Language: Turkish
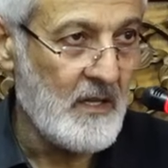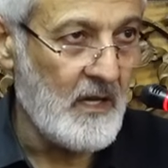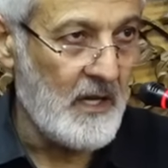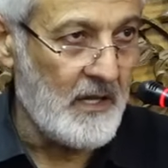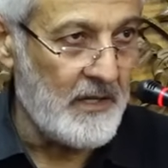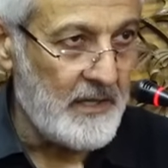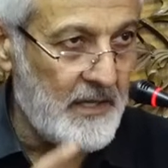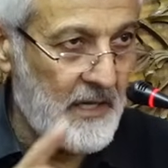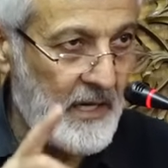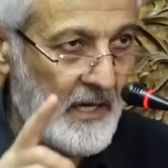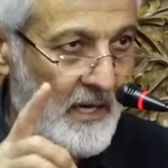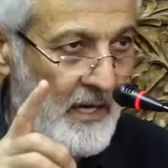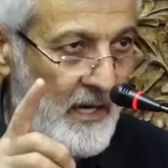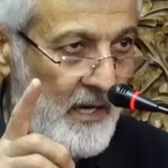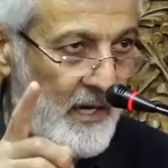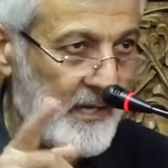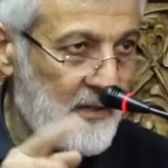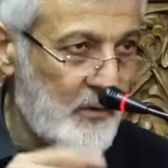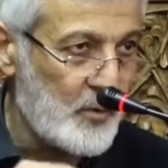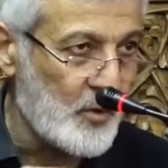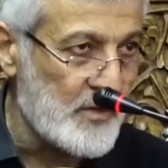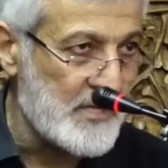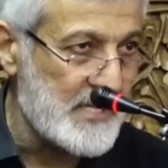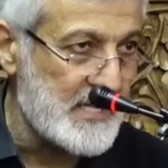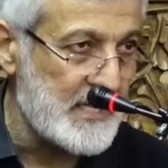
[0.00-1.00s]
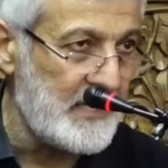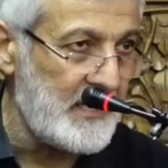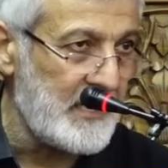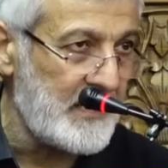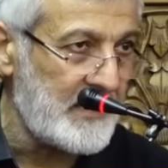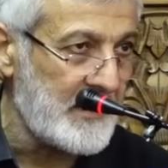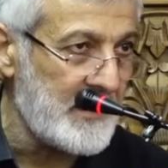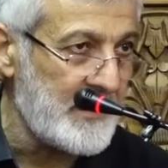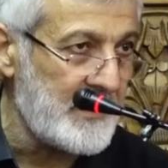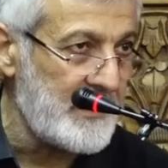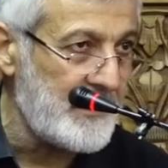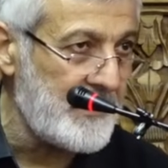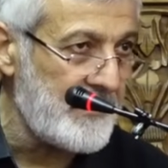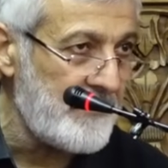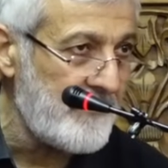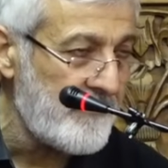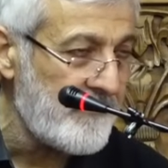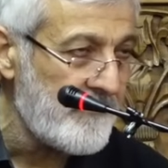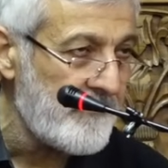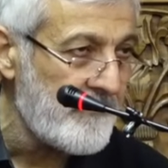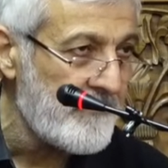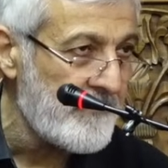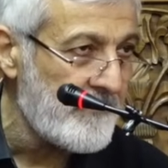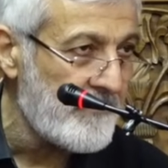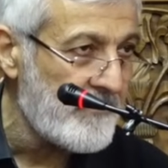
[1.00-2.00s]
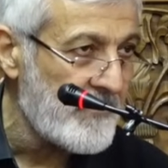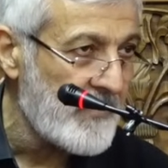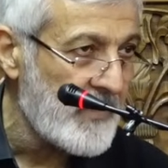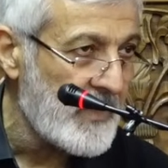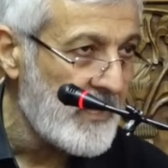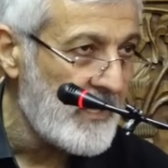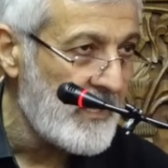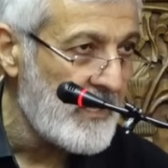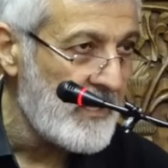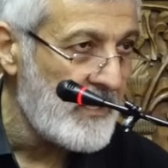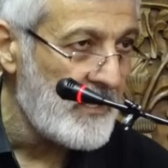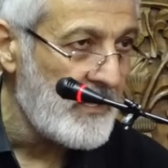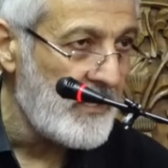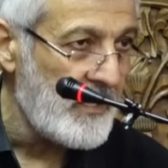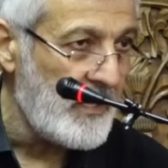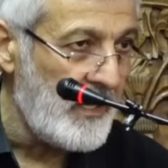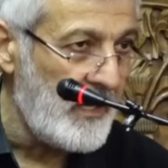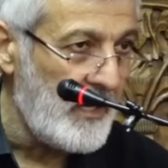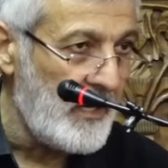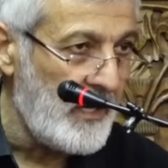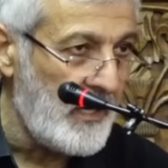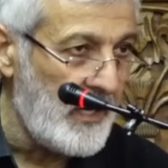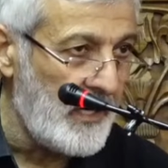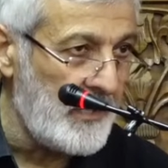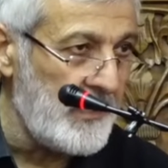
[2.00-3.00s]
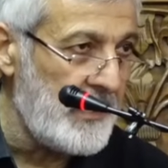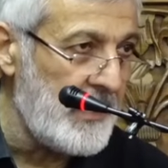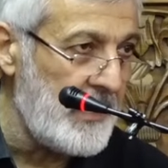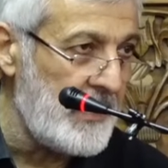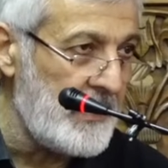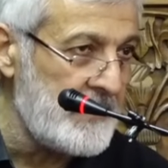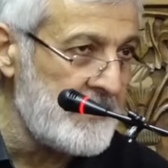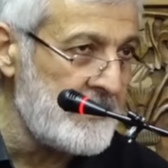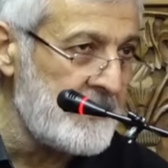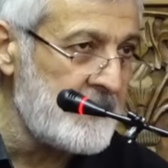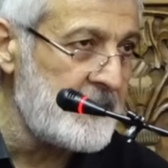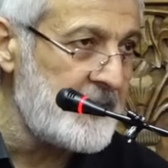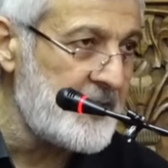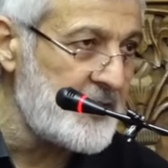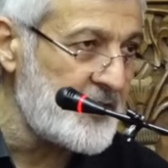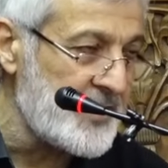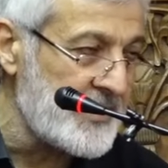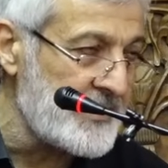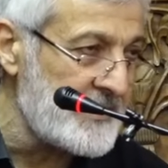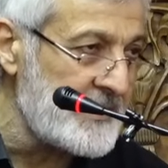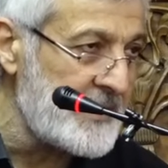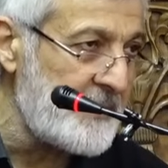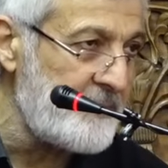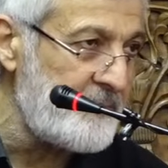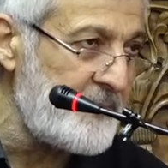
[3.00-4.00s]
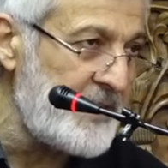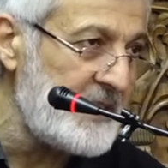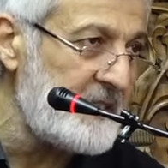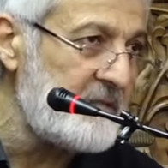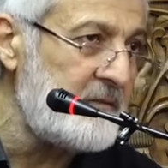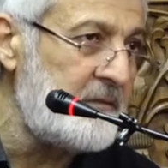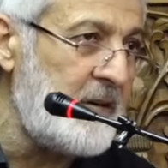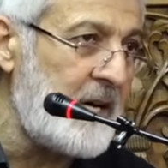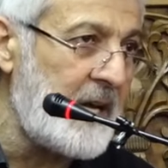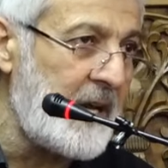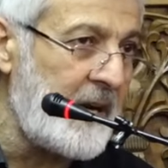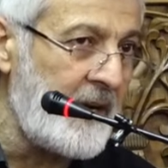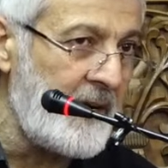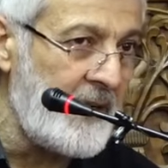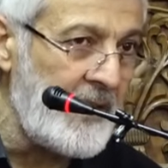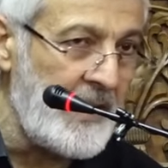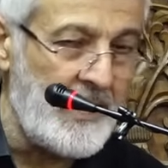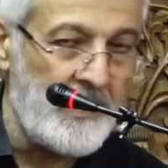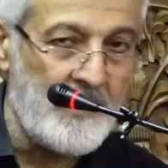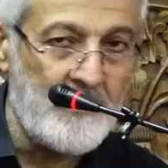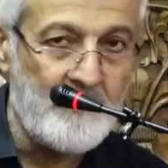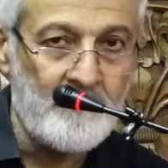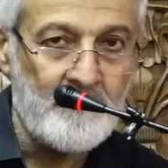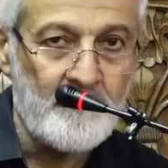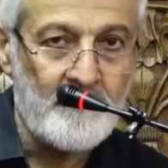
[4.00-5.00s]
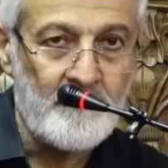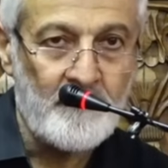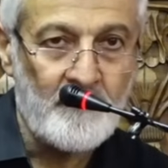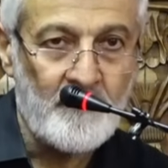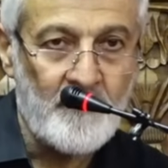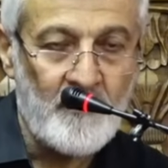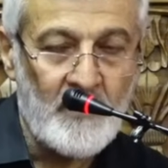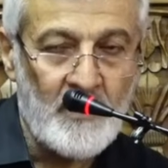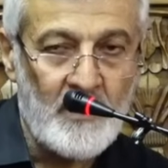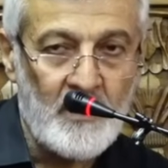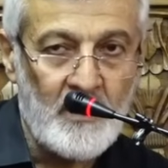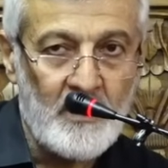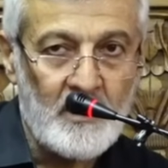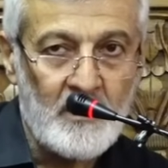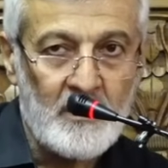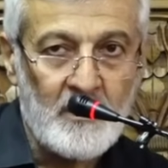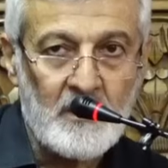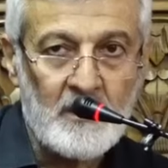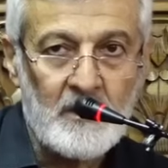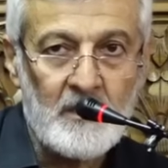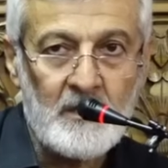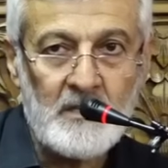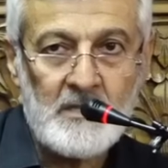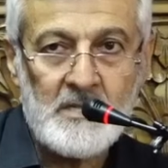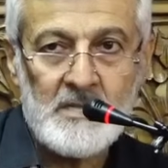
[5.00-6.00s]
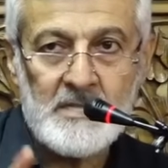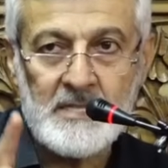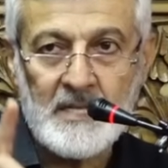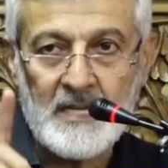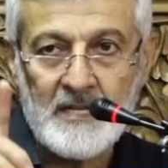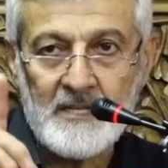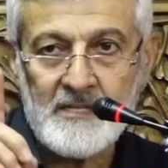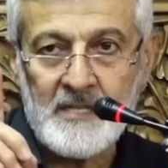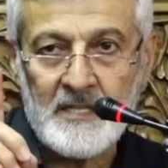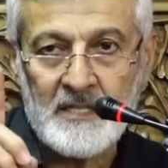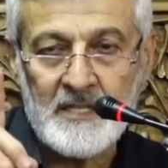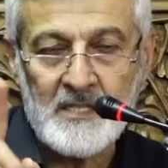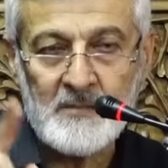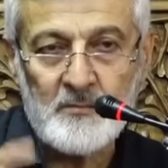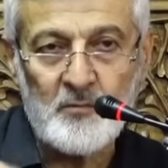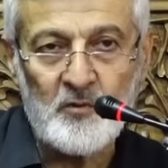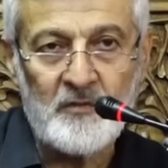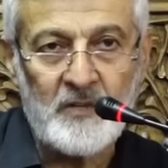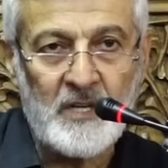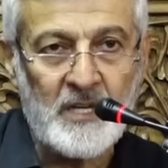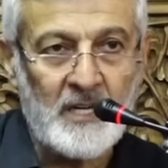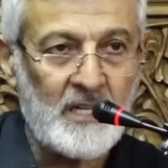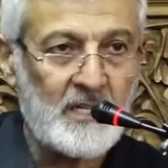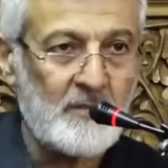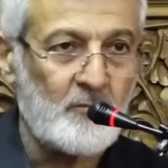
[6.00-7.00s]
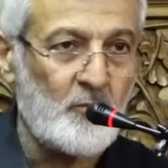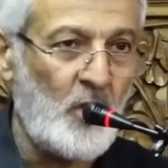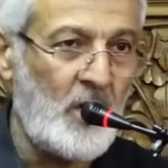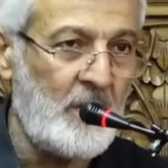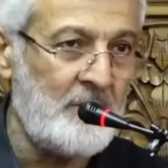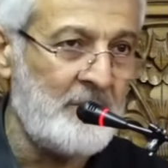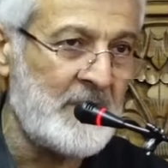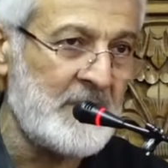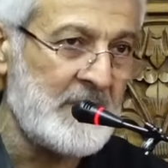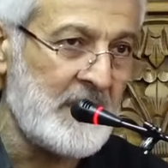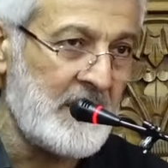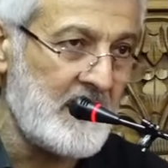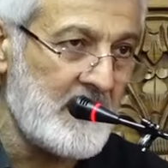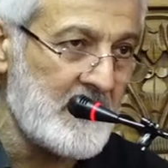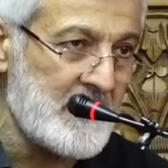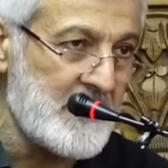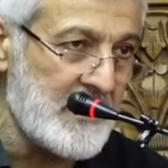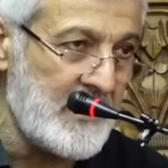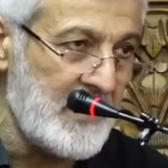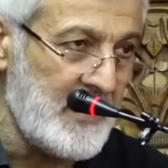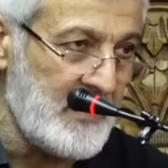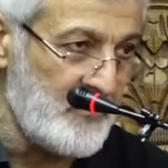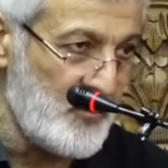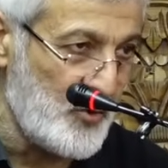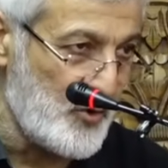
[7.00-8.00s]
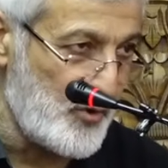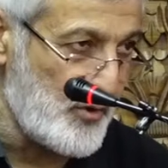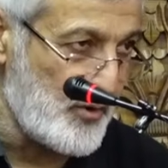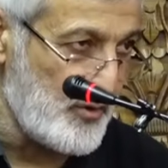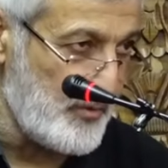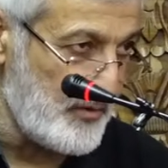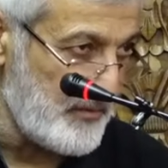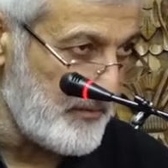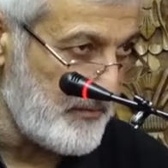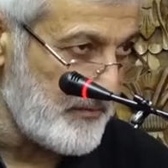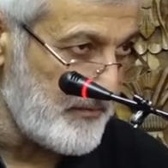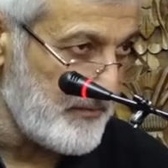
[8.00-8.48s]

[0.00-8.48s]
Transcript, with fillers: Allah'a ait özellikleri Allah'ın dışında bir varlığa isterseniz bu varlık Muhammed Aleyhisselam olsun.